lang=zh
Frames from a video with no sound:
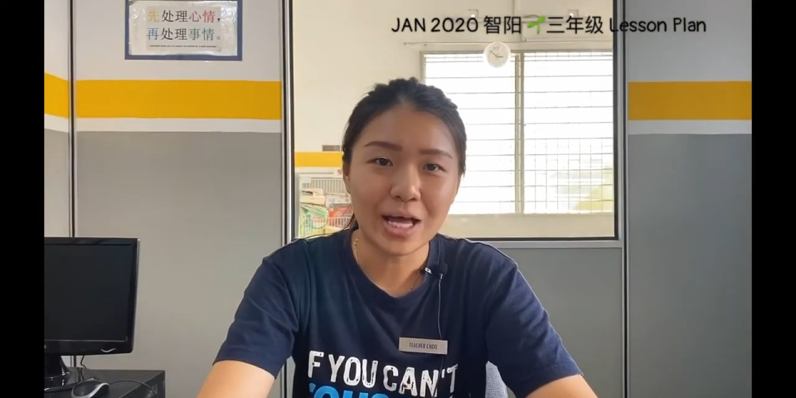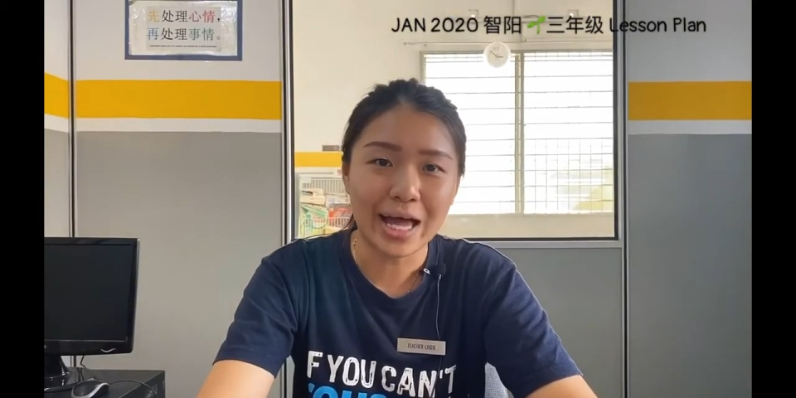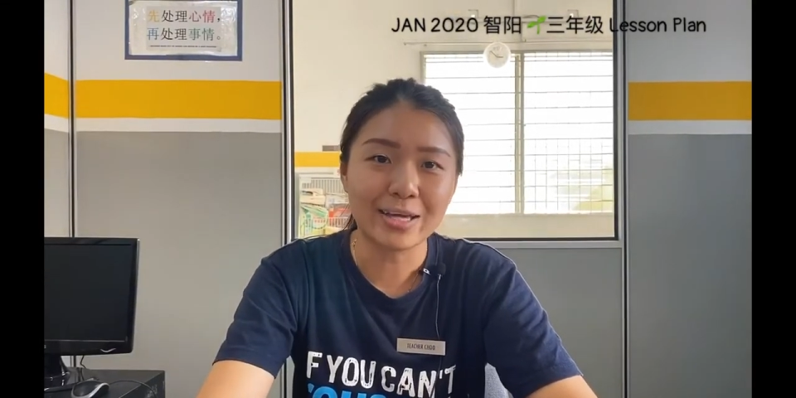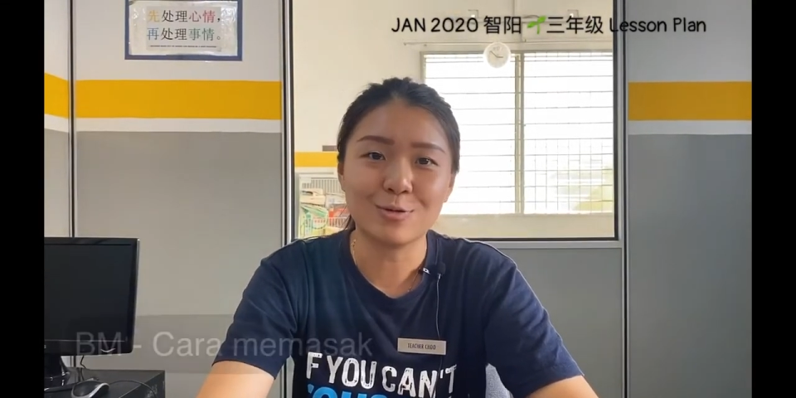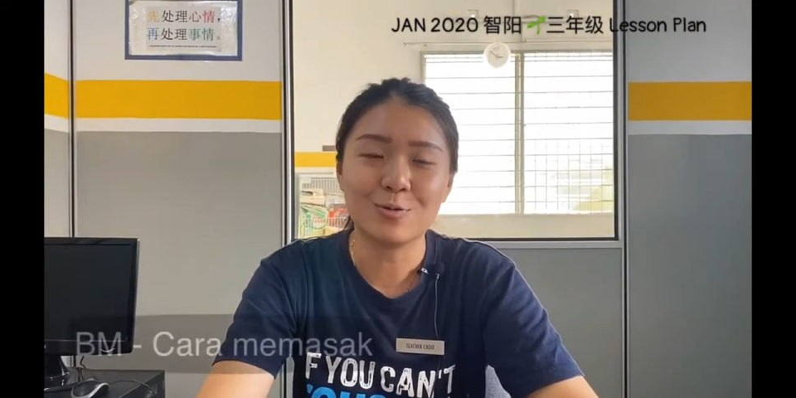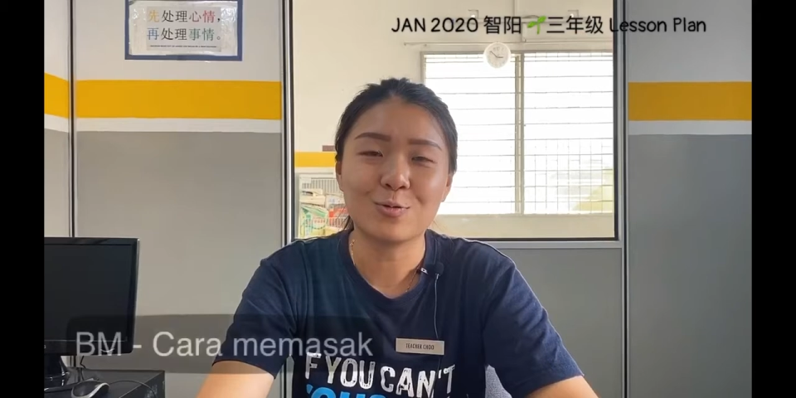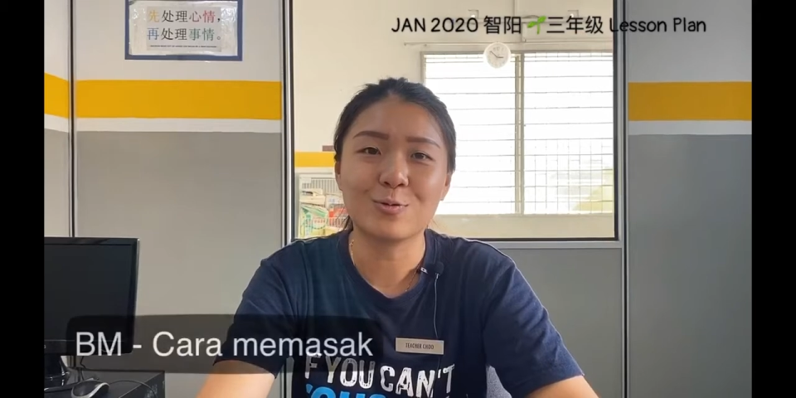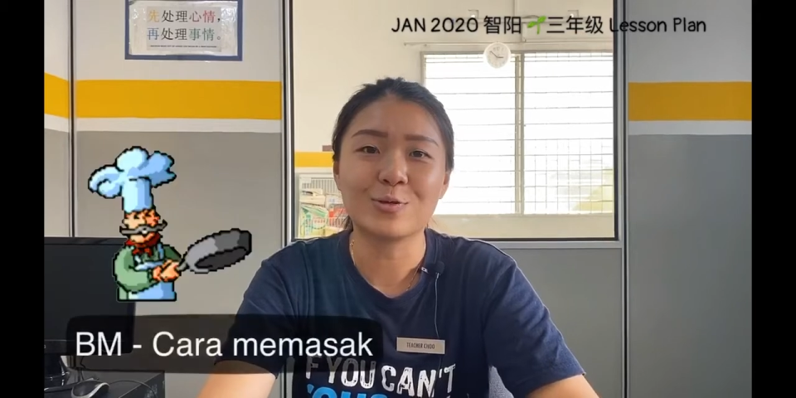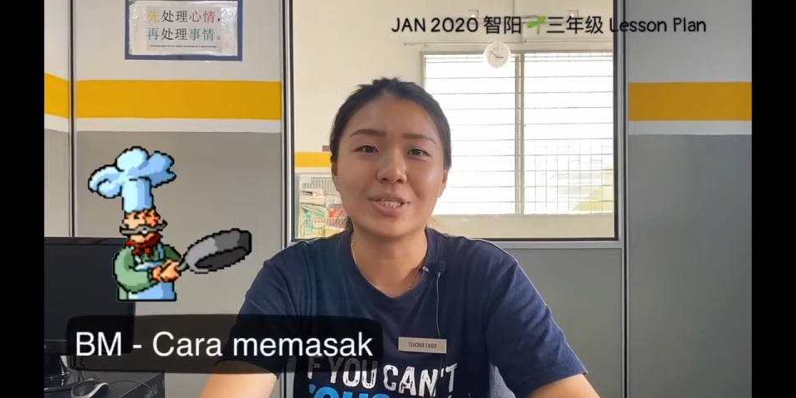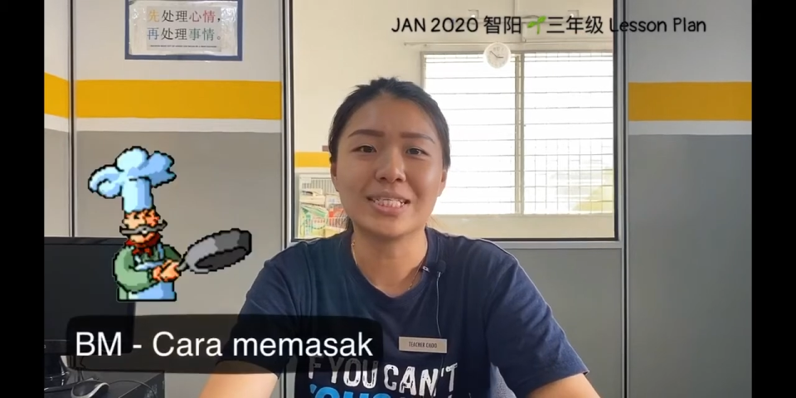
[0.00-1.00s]
还有多
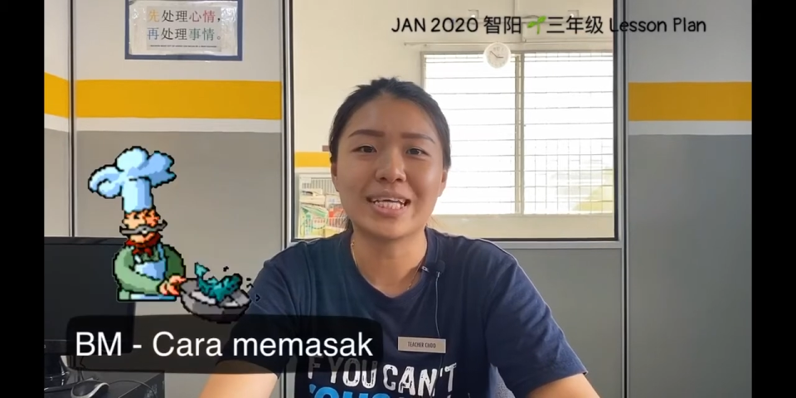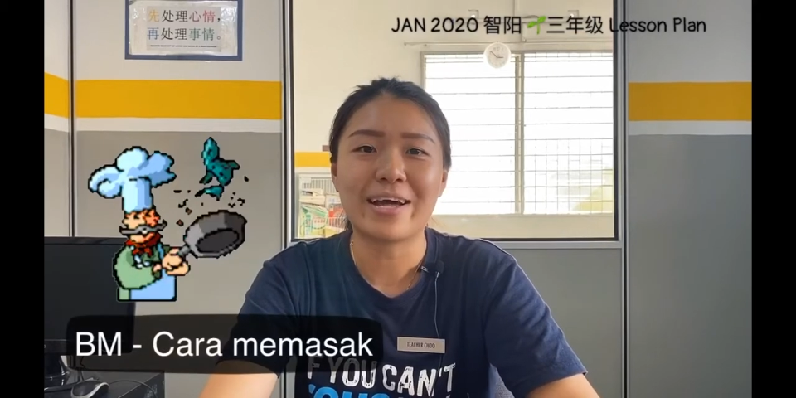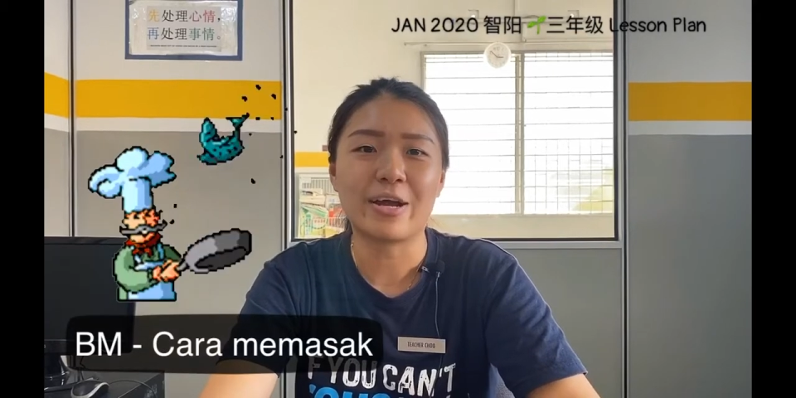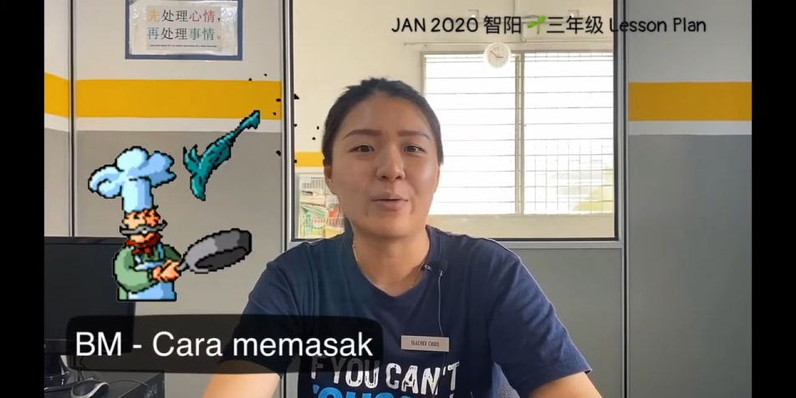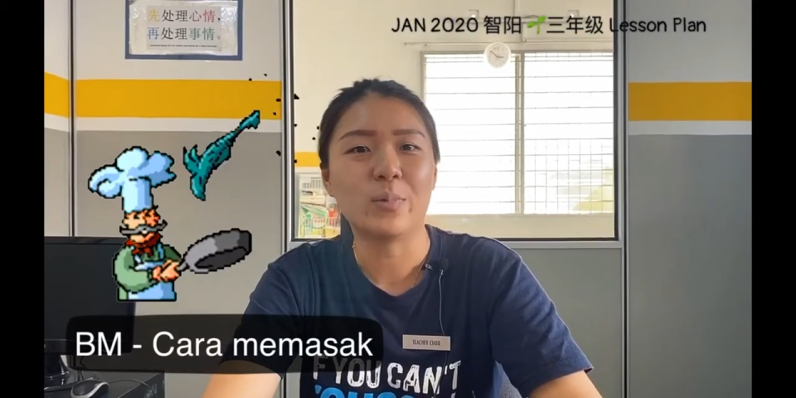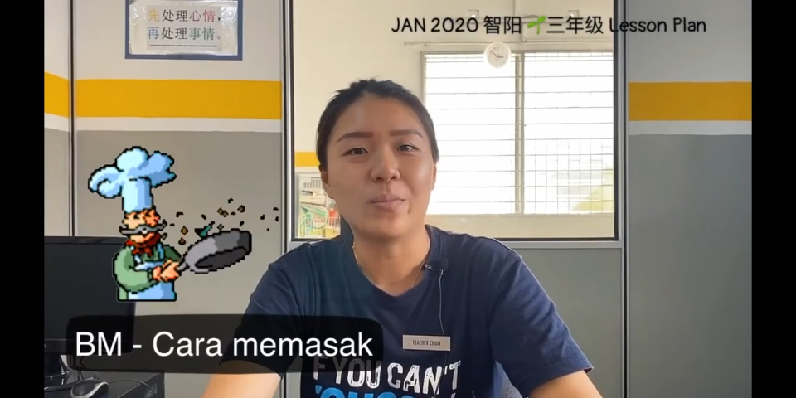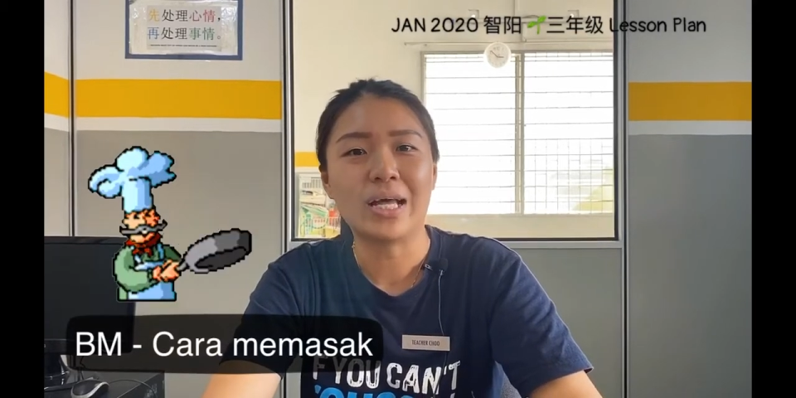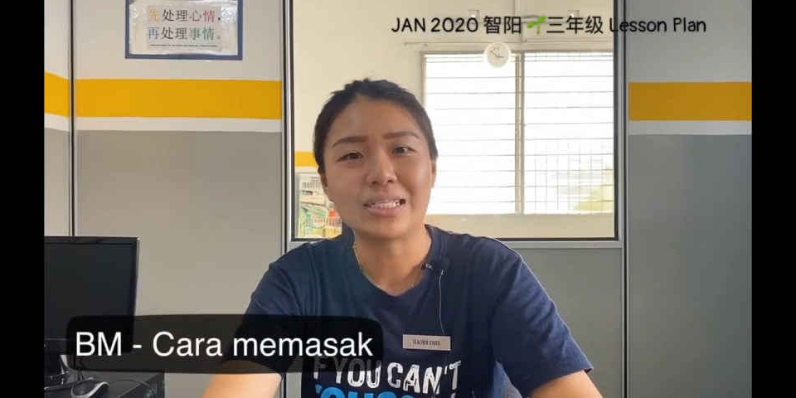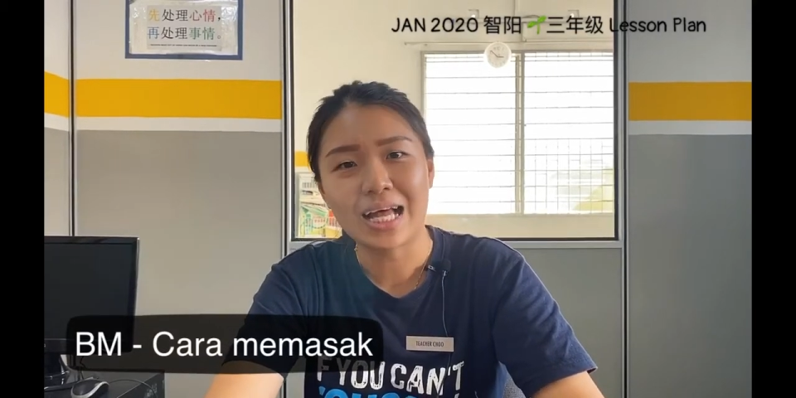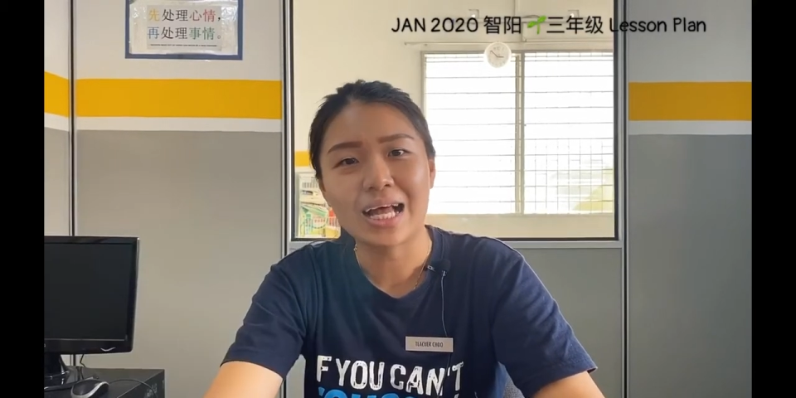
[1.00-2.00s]
余的扎拉姆玛
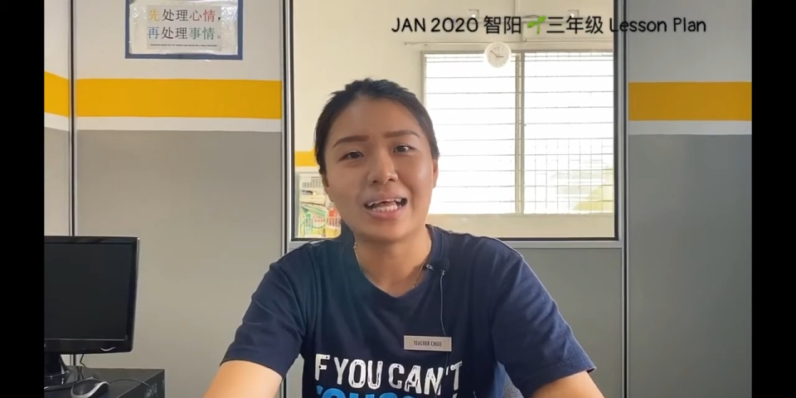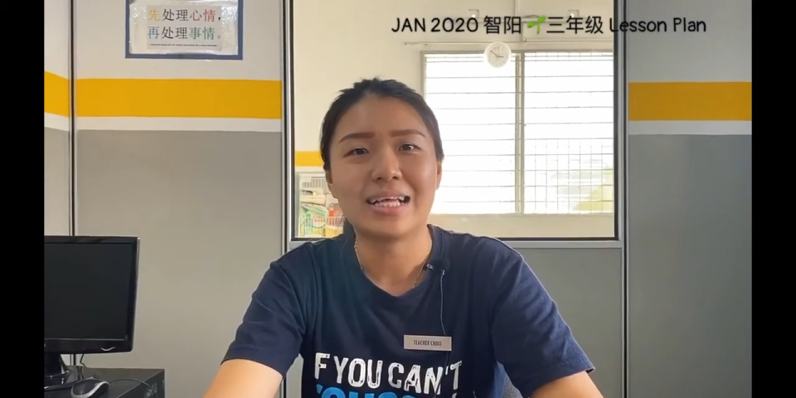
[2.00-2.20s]
莎，